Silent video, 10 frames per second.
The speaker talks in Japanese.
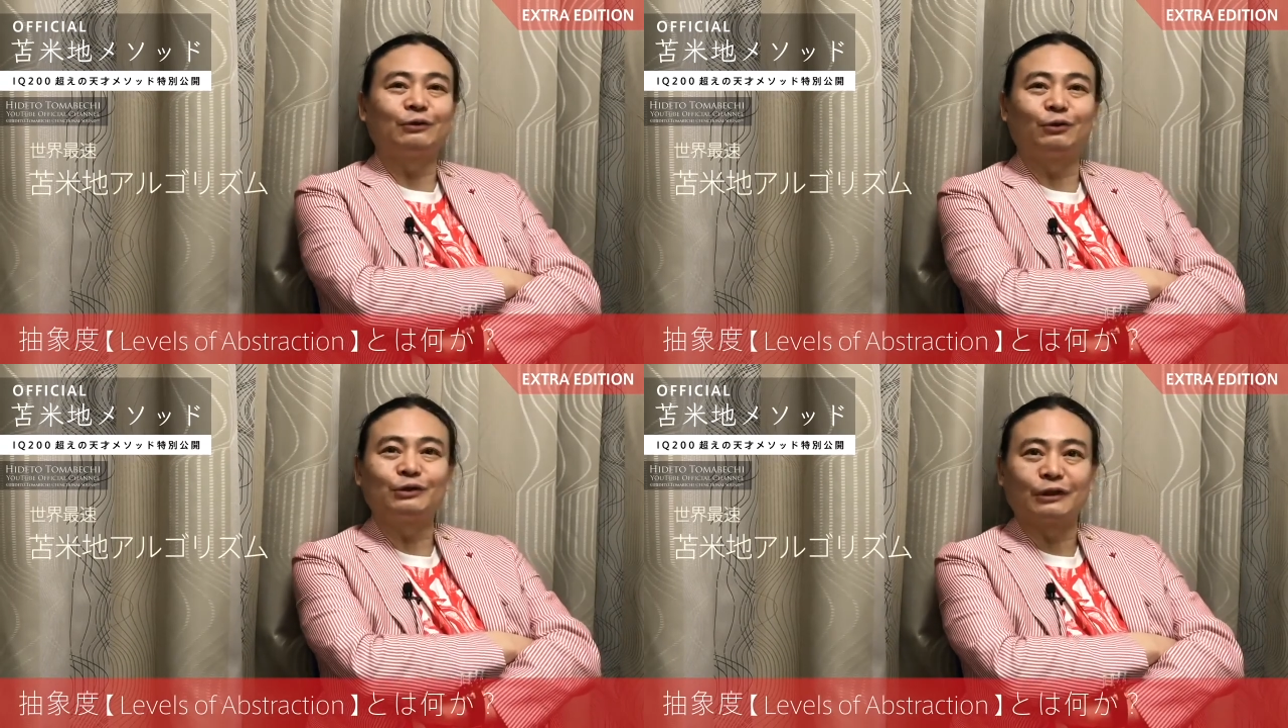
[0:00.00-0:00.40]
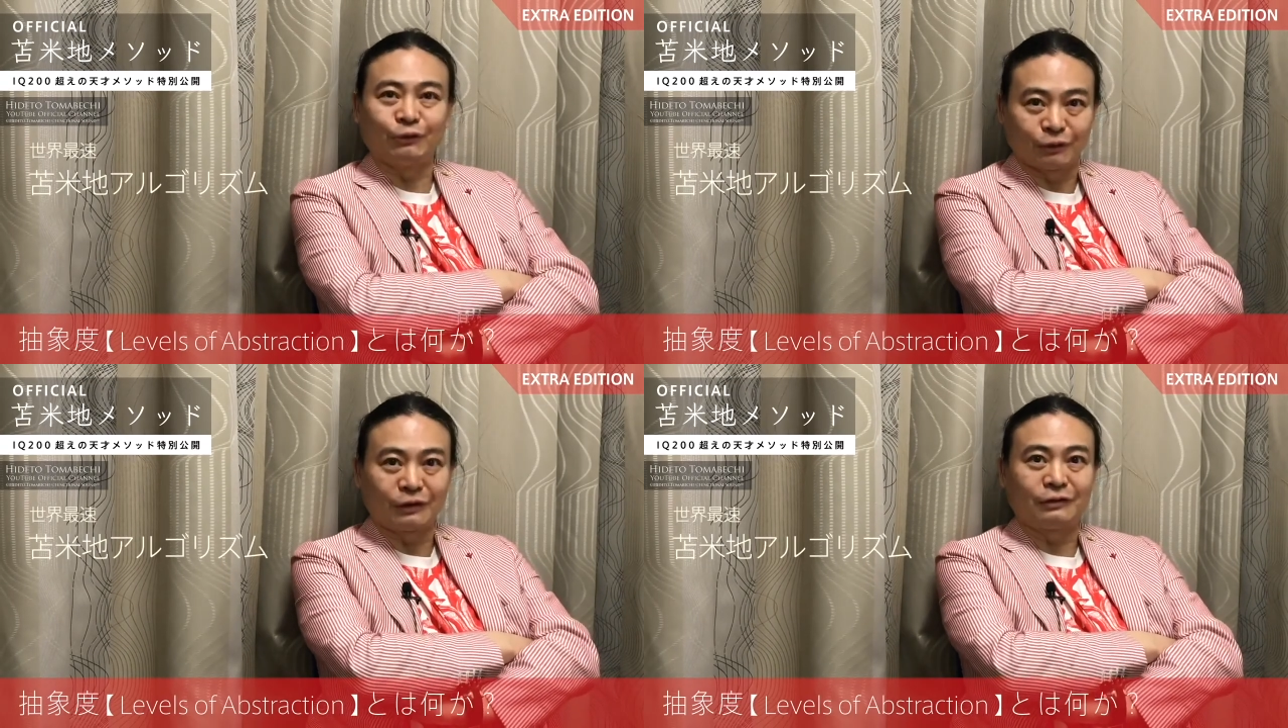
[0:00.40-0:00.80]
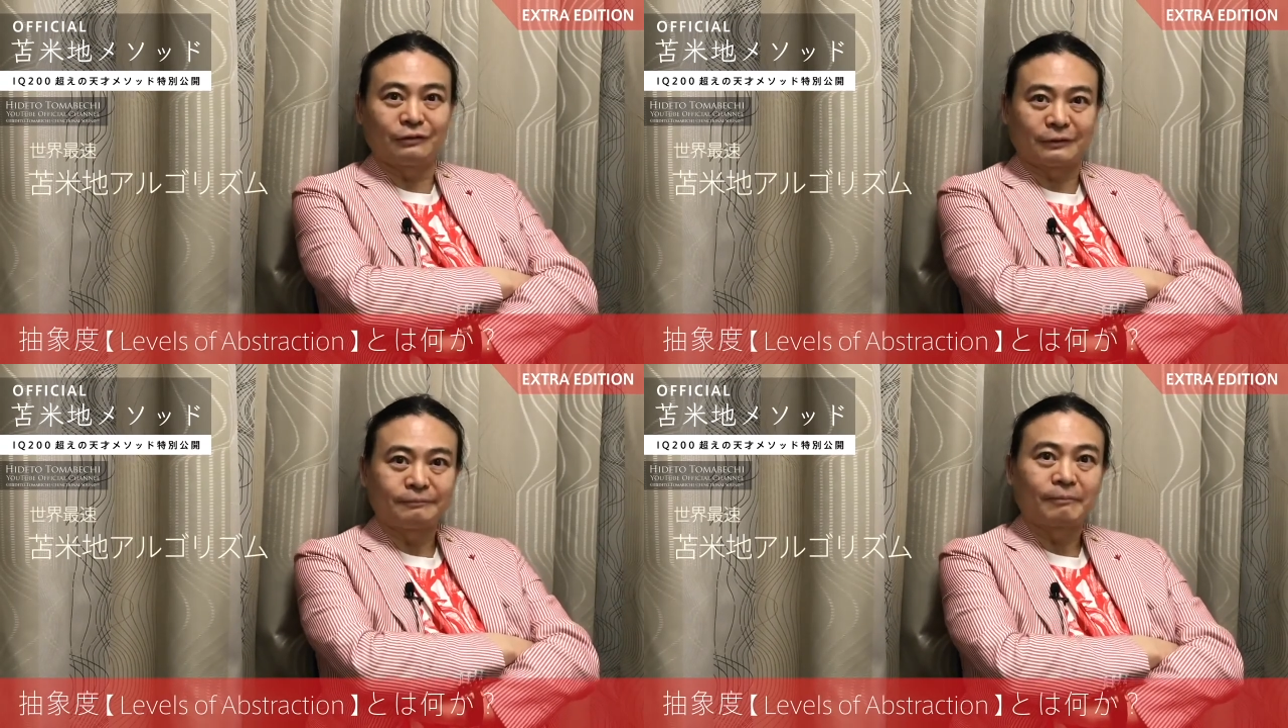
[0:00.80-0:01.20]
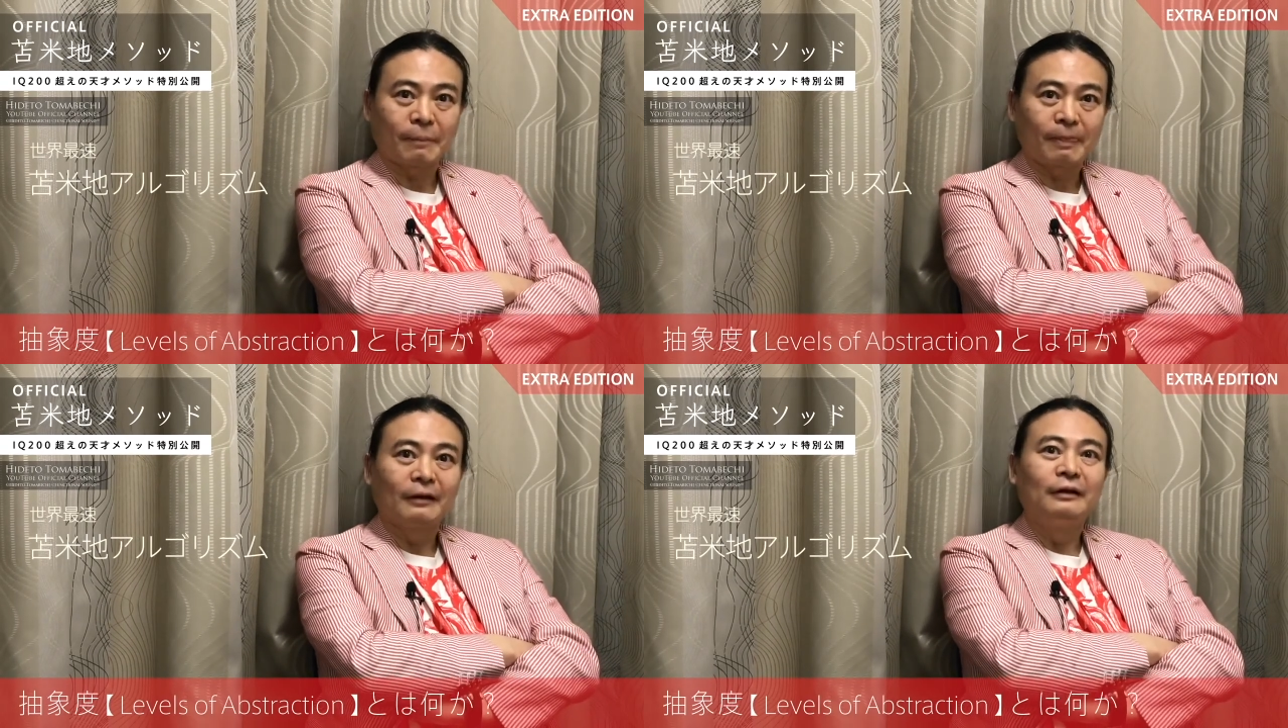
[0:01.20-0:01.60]
残っちゃうよねっていうさ。
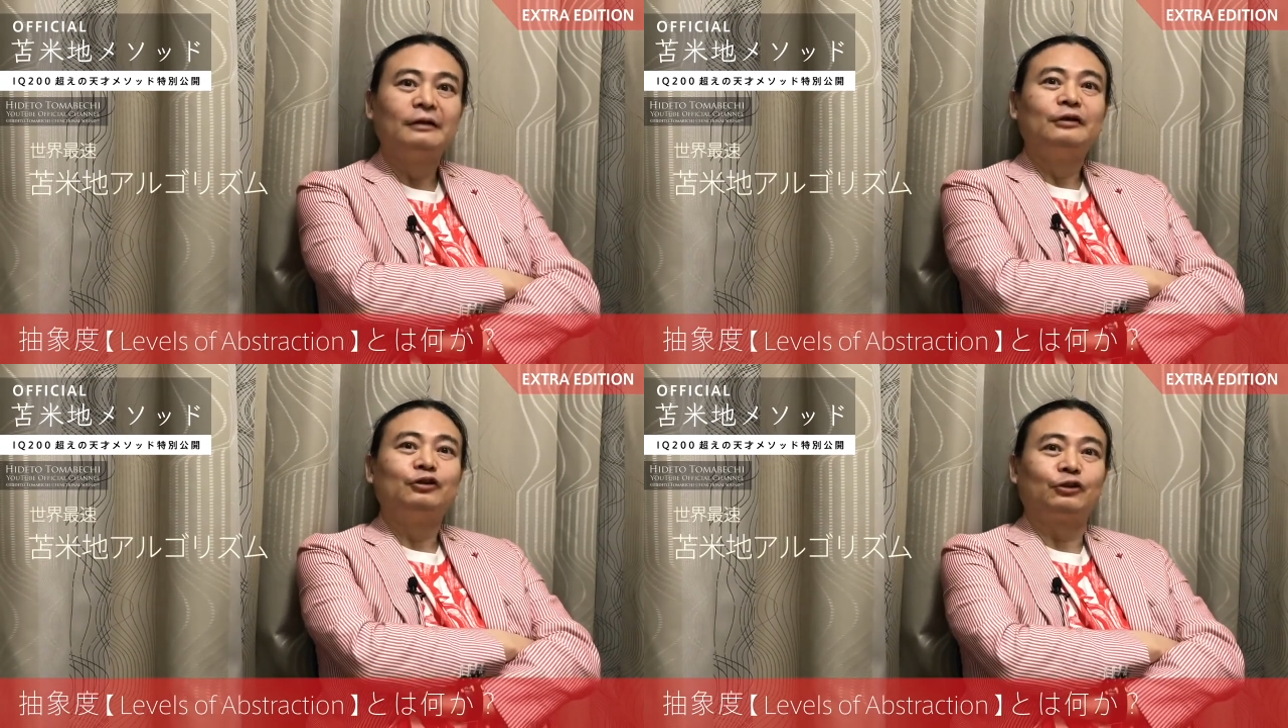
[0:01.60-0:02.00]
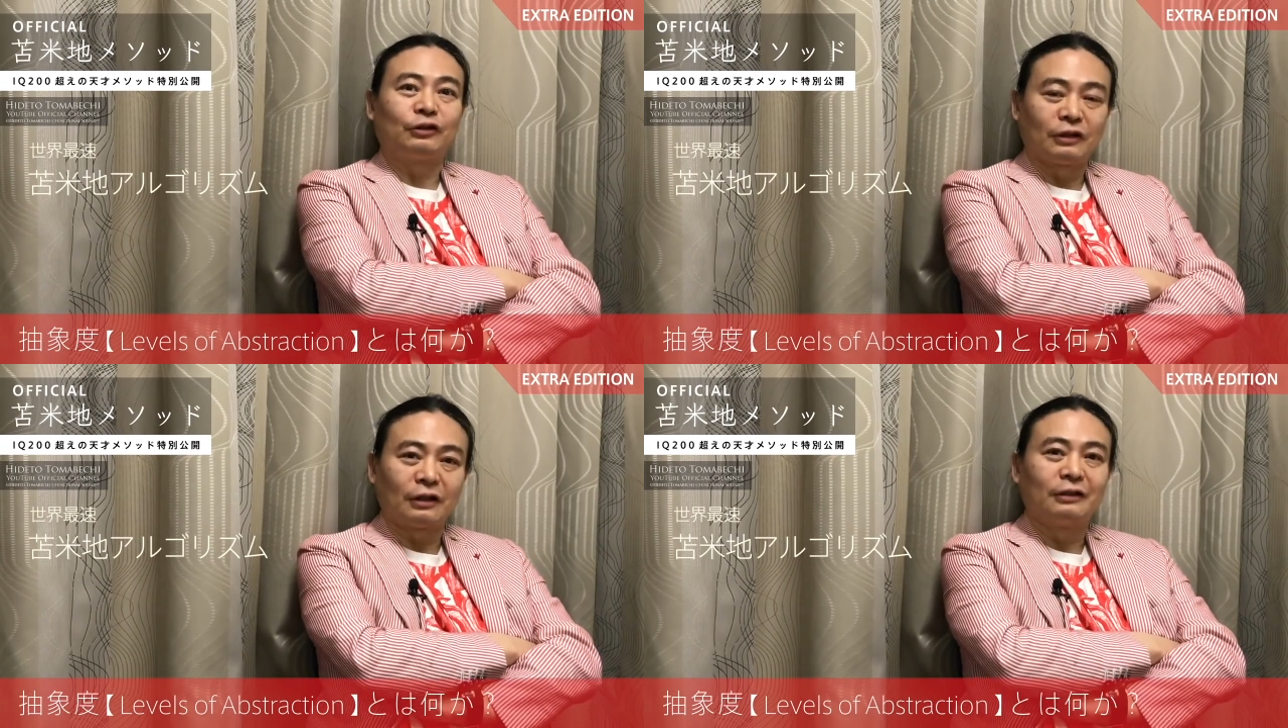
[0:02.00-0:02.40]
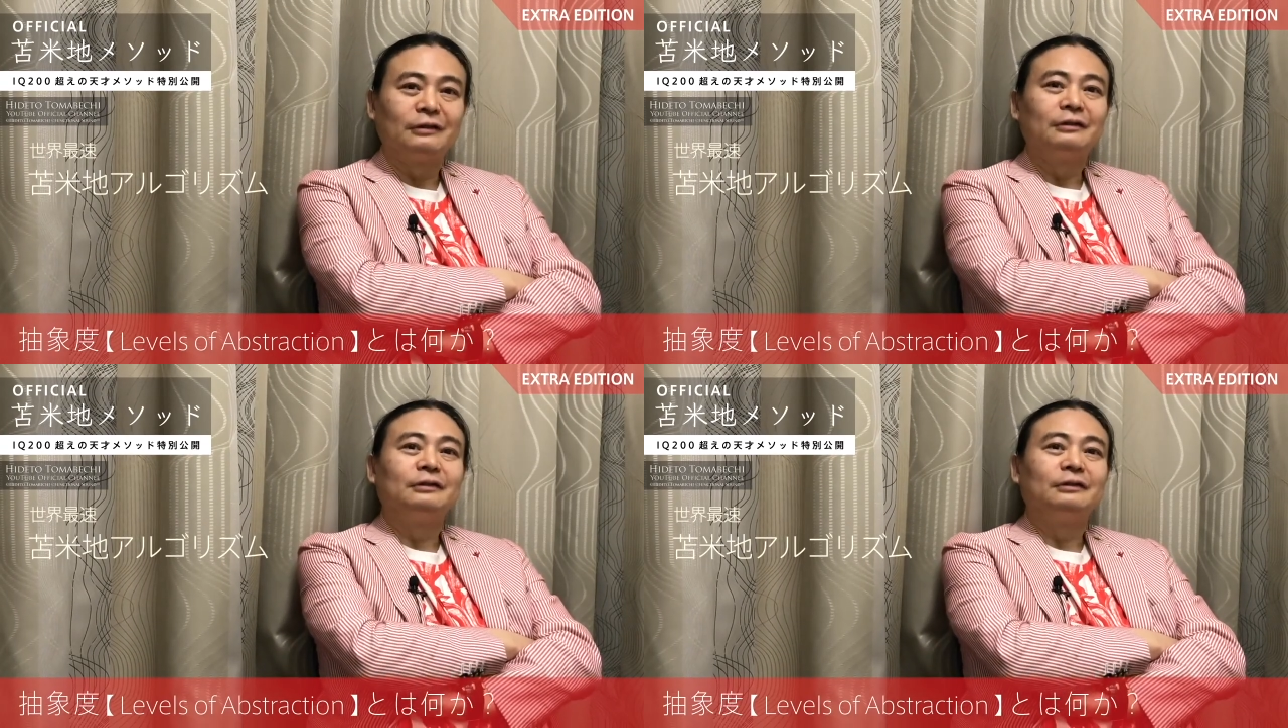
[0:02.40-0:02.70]
それで